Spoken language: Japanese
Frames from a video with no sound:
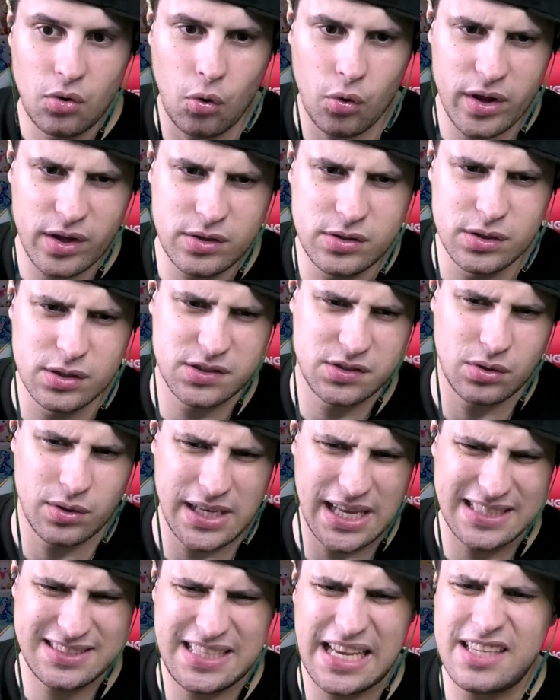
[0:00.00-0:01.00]
これ来るぞ。
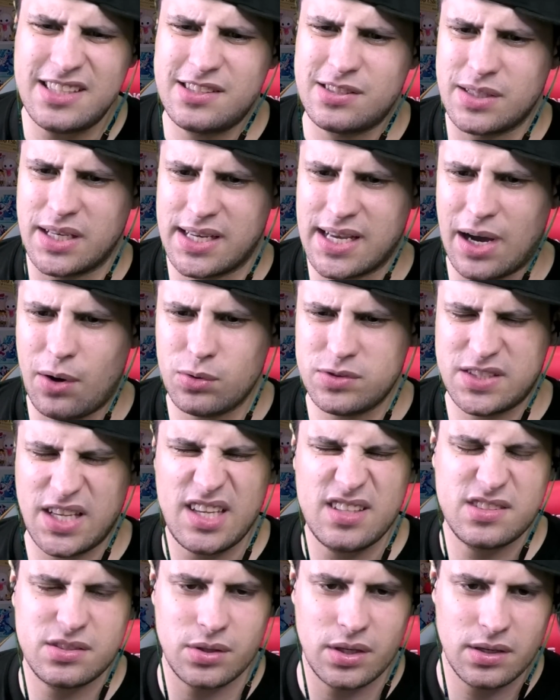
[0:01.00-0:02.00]
いや潜水、顔
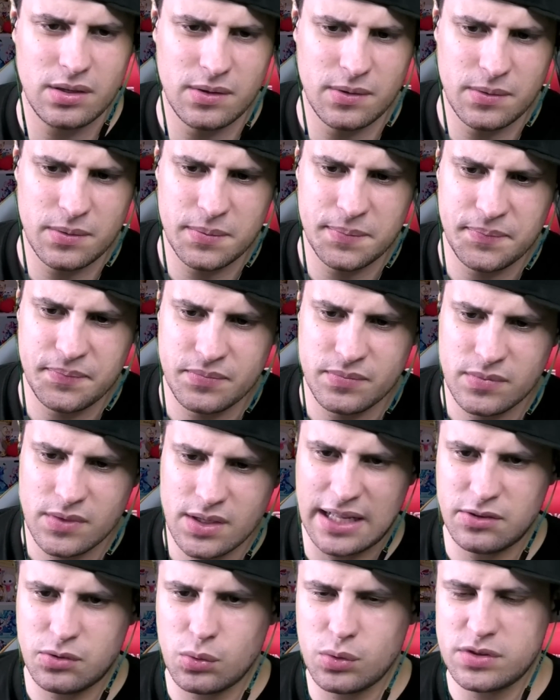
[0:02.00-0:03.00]
潜水、監
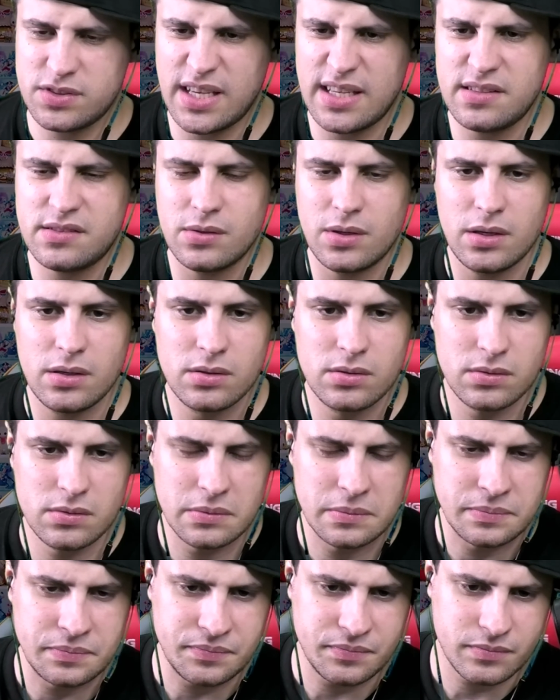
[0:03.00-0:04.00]
督潜水。あの
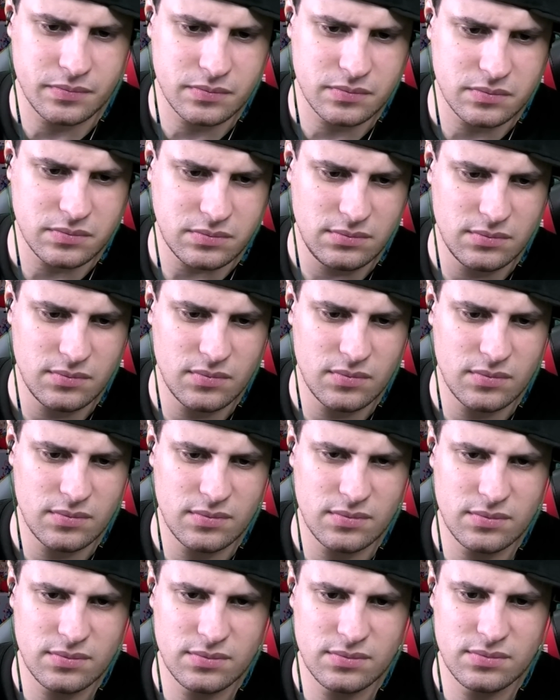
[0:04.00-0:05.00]
10番と青根
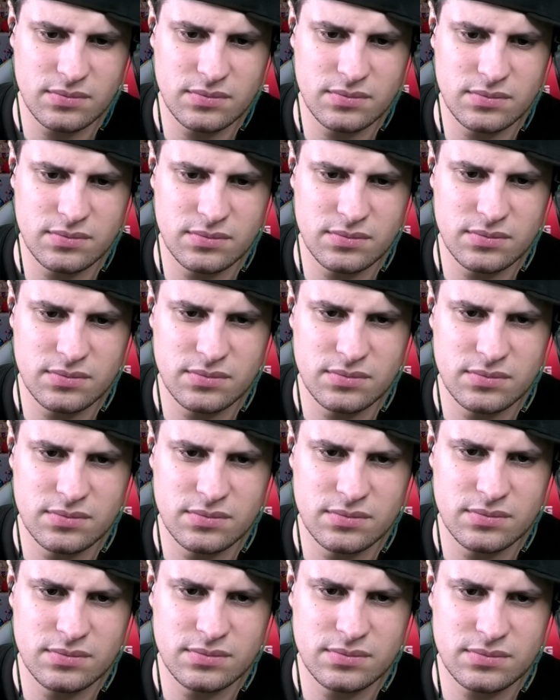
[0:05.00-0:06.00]
のマッチアップを避
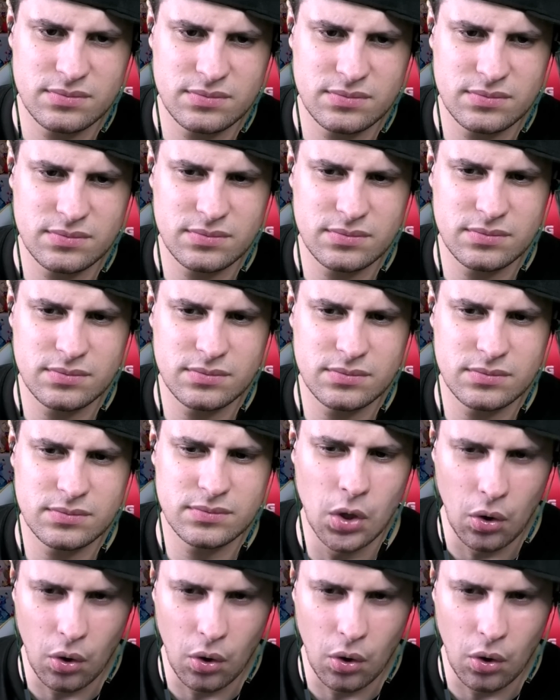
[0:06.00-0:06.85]
けるためですかね。